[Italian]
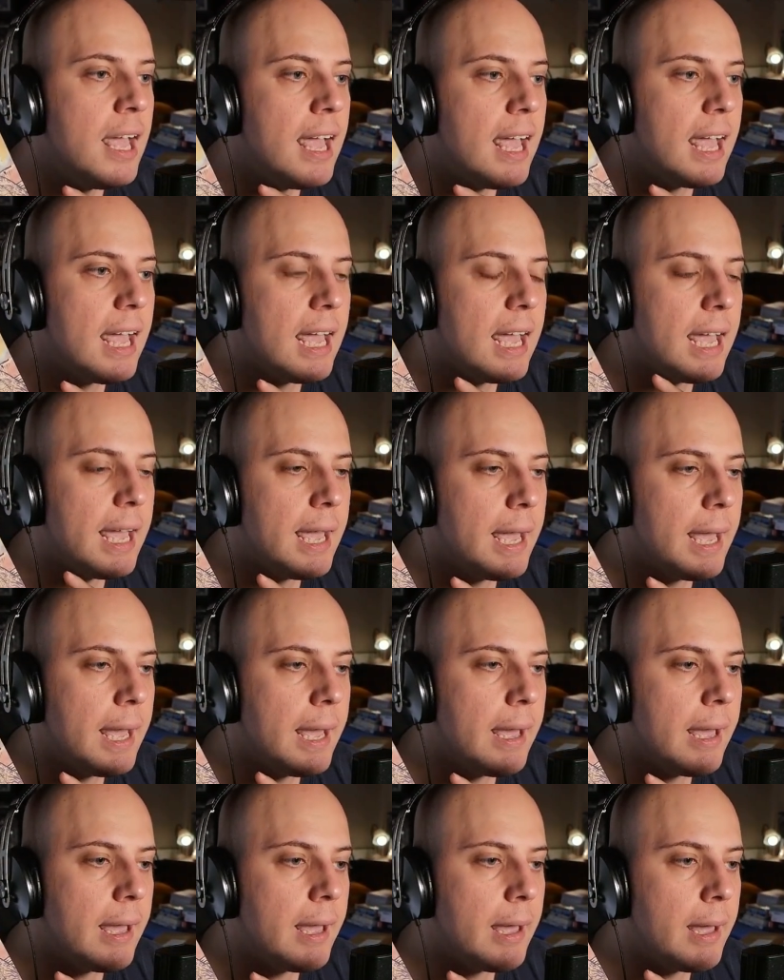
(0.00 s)

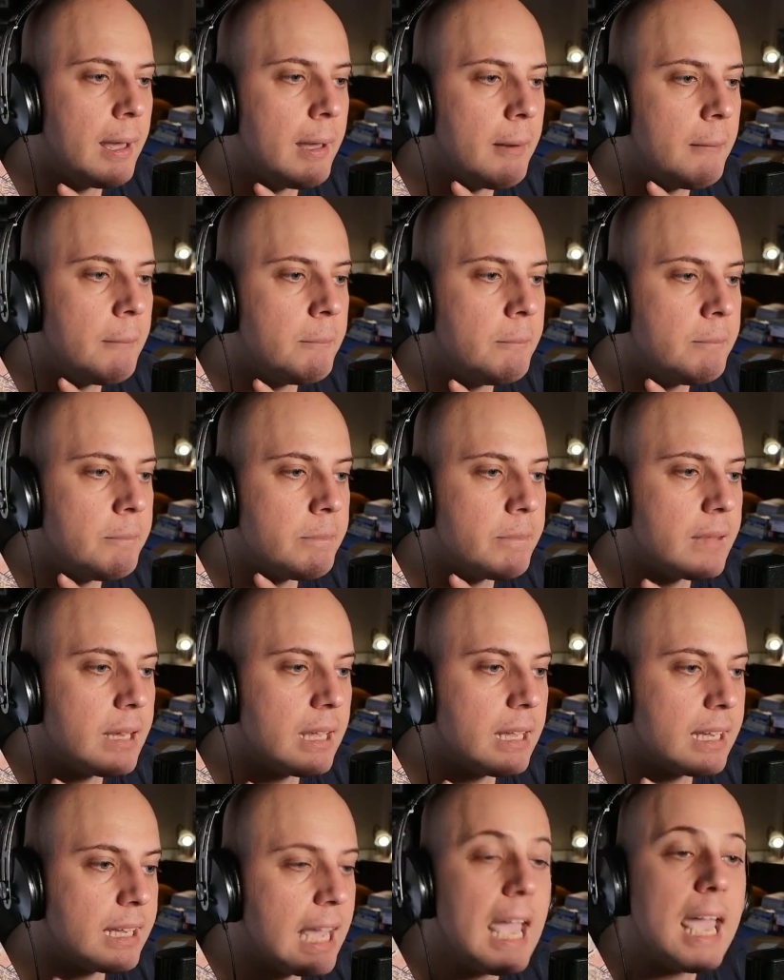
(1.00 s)
eh,
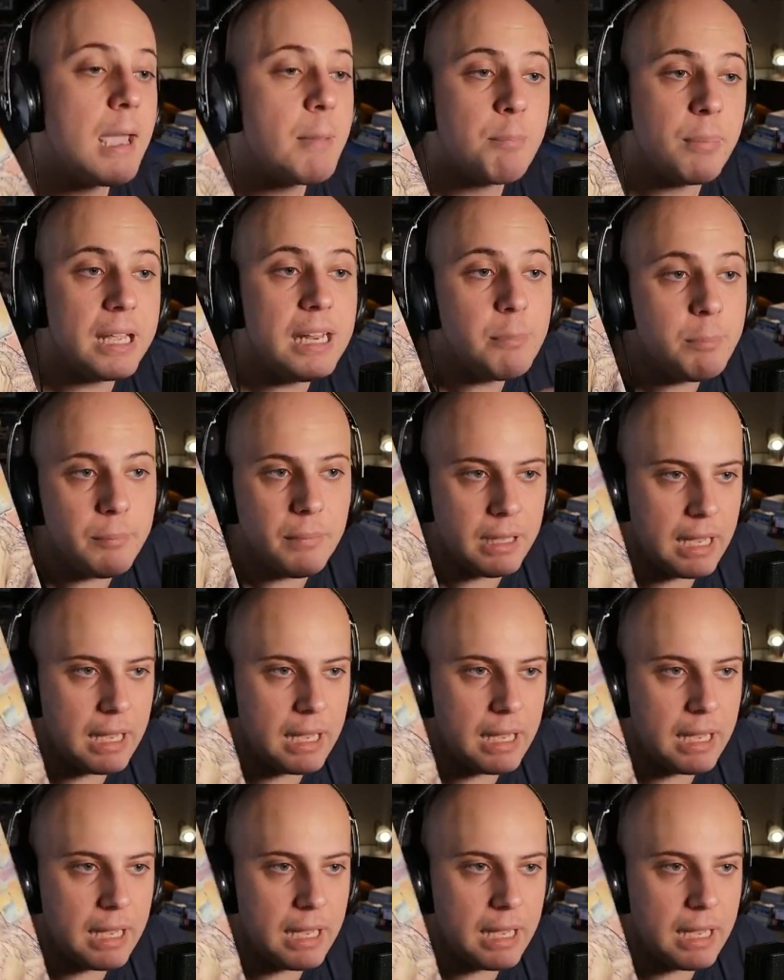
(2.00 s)
che il,